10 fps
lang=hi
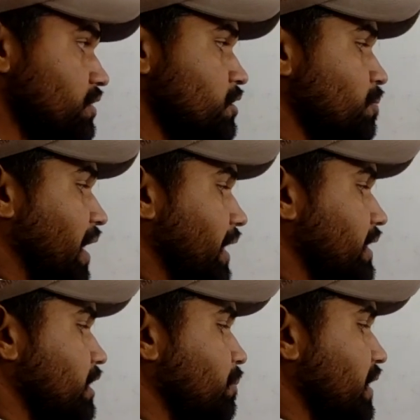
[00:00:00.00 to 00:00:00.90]
जिस
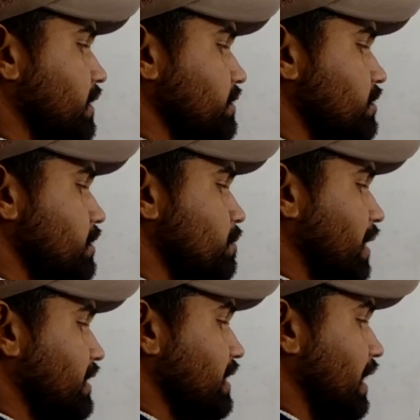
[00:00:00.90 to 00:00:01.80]
मार्केट में जिस
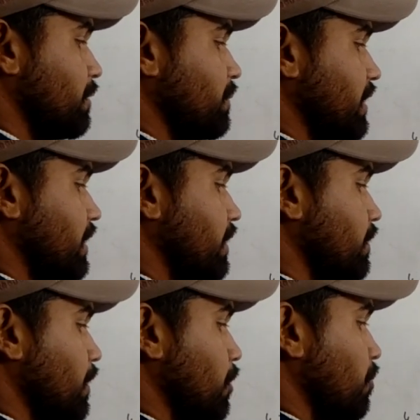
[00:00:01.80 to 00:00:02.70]
बाजार
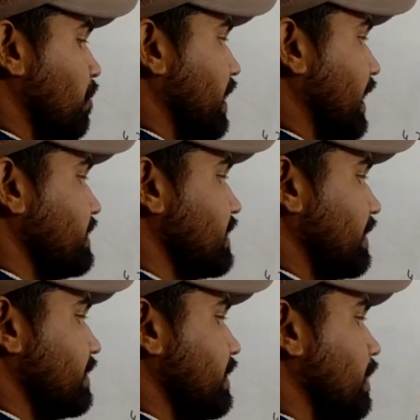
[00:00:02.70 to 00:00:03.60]
में बनाई
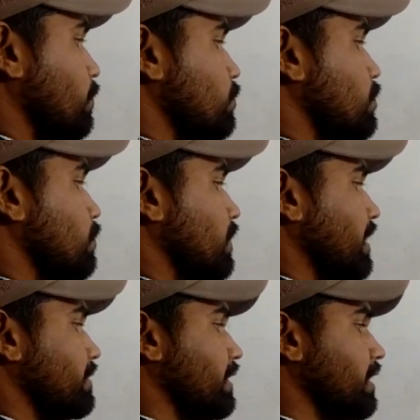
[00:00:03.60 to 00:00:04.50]
जाती हैं उसी को
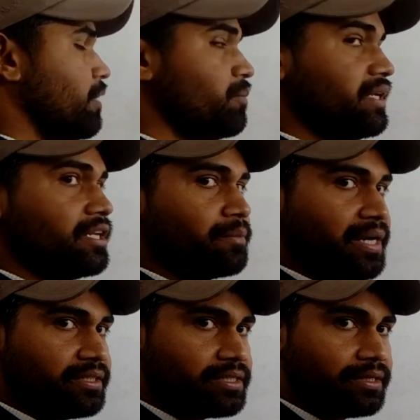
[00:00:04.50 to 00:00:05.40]
कहते हैं
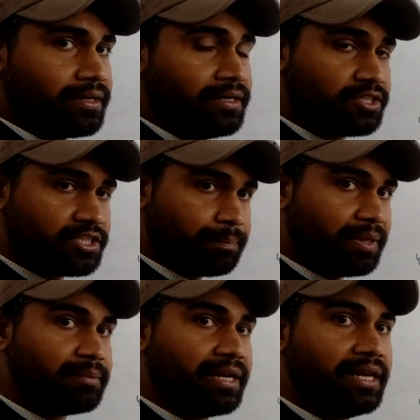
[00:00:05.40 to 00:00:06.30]
विनिर्माण क्षेत्र
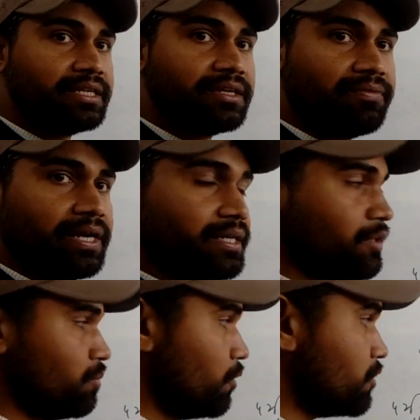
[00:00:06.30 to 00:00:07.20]
चप्पल बनाने की
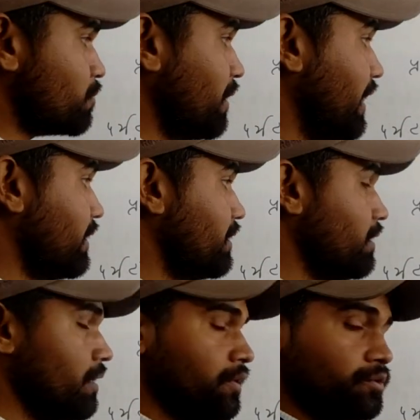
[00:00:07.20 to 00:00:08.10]
फैक्ट्री वो इसमें
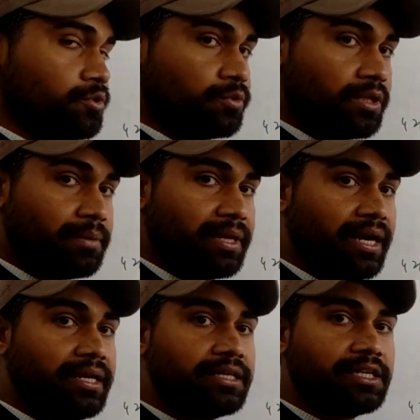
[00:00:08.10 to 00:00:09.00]
आएगी जूते
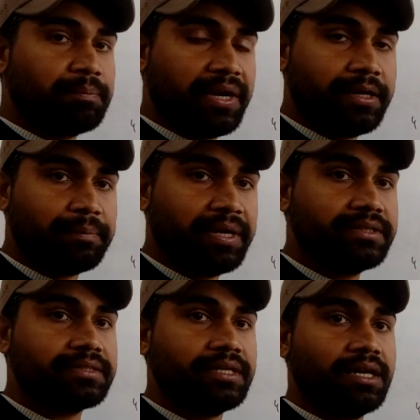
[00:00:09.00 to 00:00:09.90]
बनाने की पेन
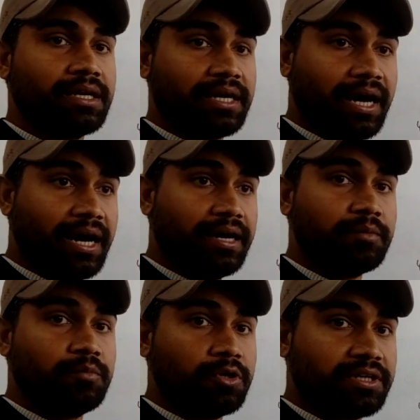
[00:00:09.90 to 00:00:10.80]
पेंसिल
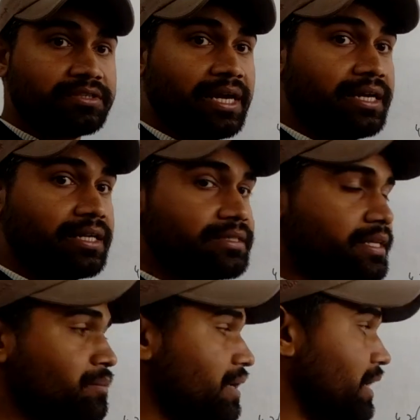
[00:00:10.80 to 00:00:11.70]
कार मोटरसाइकिल
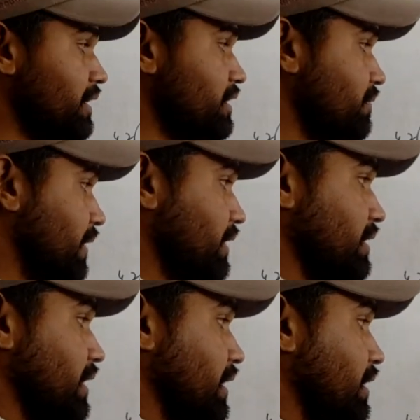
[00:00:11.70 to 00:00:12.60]
सब बनाने की
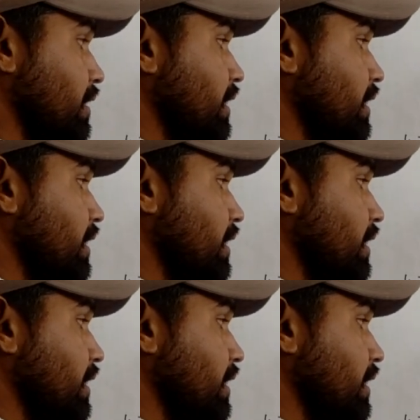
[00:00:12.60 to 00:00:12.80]
फैक्ट्रियां